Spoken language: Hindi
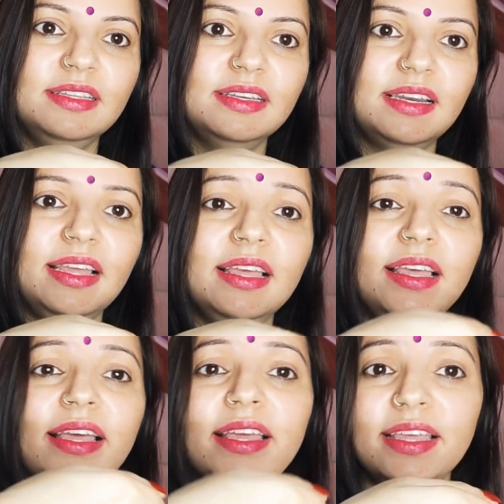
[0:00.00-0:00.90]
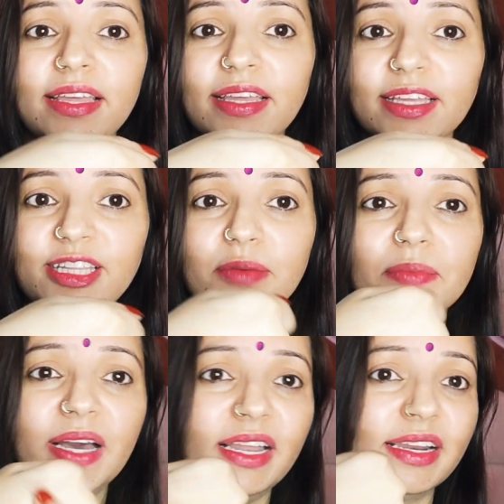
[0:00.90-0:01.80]
देख रहे हैं
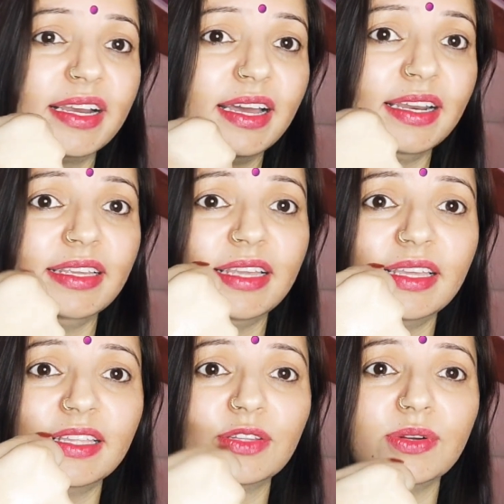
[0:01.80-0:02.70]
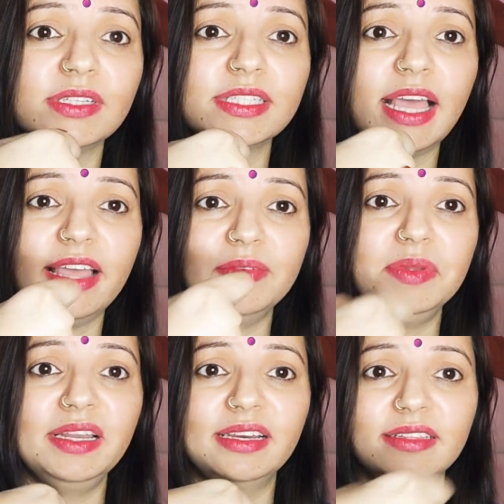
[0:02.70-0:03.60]
एकदम हल्का नहीं है ये थोड़ा सा
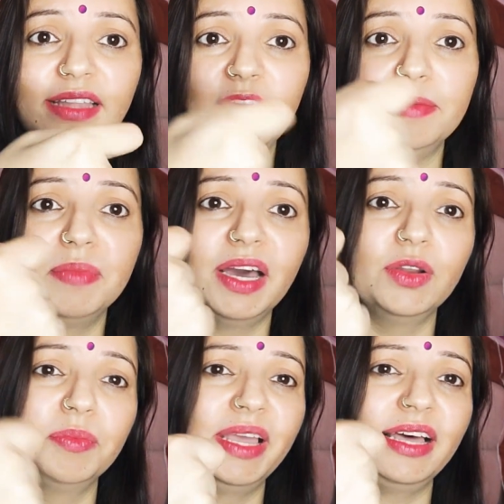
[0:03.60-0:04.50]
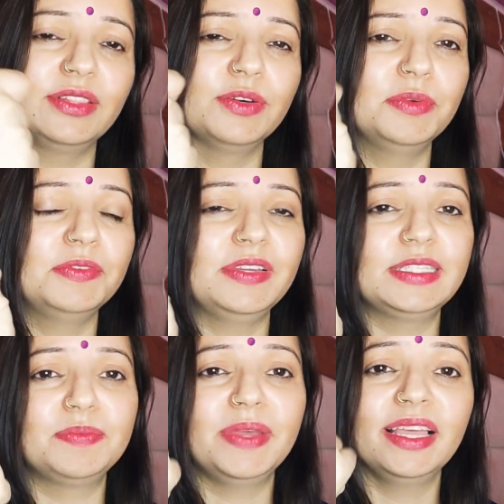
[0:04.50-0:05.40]
हैवी लगता है बालों में हाथों में
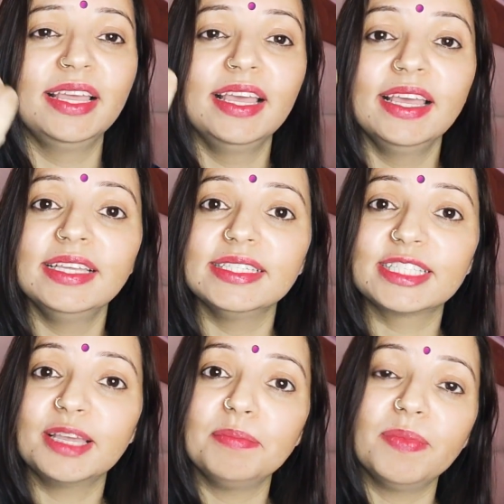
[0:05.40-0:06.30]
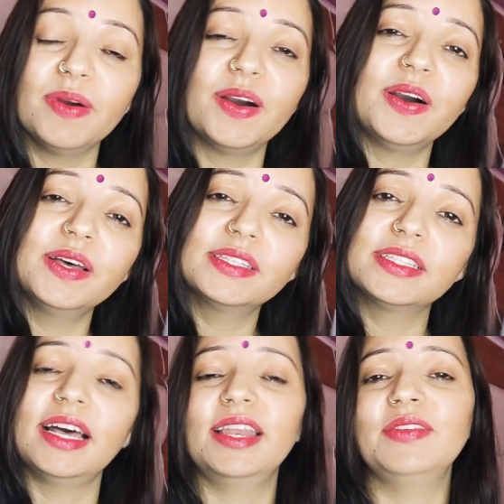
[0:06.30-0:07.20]
फेस पे इसके बहुत
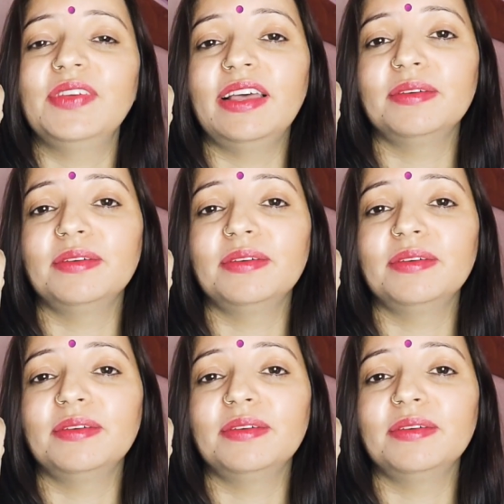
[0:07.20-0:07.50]
सारे